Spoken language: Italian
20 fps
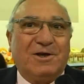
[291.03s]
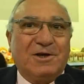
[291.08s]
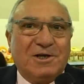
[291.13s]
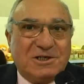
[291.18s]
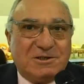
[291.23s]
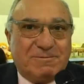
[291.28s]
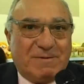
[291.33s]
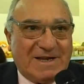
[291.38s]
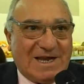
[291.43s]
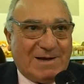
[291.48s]

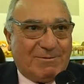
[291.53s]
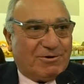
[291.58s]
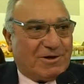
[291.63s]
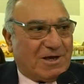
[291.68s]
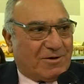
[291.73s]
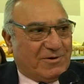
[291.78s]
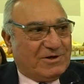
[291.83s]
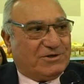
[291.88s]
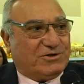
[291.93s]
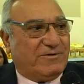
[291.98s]
Speriamo che
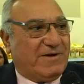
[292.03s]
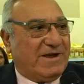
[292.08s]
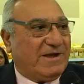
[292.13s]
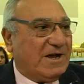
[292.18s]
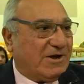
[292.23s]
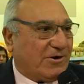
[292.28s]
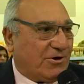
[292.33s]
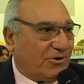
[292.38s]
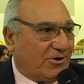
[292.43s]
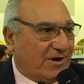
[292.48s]
questo
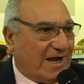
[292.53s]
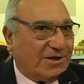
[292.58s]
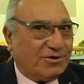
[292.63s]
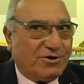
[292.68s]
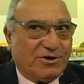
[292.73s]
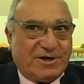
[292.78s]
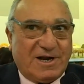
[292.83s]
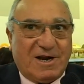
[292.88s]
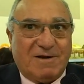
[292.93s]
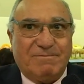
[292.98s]
venga coronato
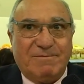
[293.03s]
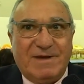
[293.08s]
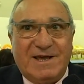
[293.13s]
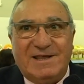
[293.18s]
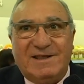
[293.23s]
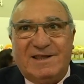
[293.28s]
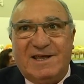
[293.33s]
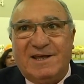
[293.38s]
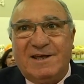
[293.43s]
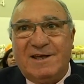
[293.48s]

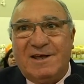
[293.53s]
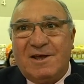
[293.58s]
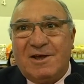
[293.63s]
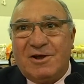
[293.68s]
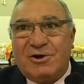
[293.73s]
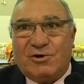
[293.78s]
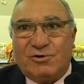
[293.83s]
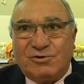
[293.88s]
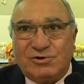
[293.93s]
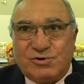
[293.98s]
realmente
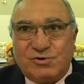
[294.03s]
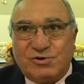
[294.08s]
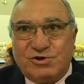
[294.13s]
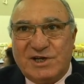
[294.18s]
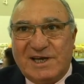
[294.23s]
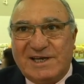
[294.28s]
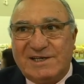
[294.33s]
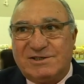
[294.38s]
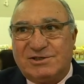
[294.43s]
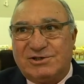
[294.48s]
con
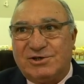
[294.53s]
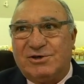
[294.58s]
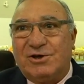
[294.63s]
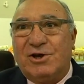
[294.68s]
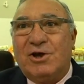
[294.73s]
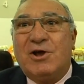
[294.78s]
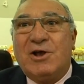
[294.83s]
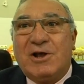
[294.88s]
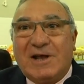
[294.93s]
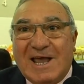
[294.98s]

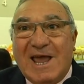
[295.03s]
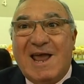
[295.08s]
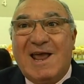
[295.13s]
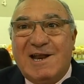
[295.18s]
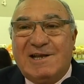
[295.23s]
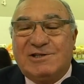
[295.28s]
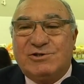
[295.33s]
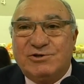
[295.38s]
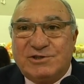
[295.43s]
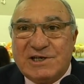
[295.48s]
successo che è
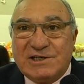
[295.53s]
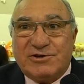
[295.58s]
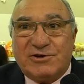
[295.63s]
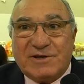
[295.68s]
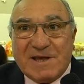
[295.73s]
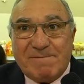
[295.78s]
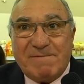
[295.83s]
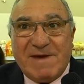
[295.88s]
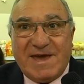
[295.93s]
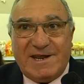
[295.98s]
il successo
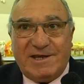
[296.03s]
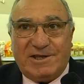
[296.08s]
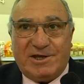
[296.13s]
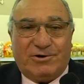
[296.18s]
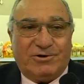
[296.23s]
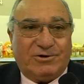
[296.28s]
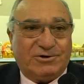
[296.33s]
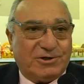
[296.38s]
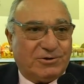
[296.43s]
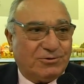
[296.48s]
che meritano
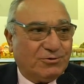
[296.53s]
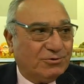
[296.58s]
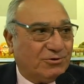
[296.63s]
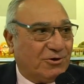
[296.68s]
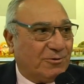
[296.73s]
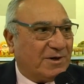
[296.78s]
oltretutto,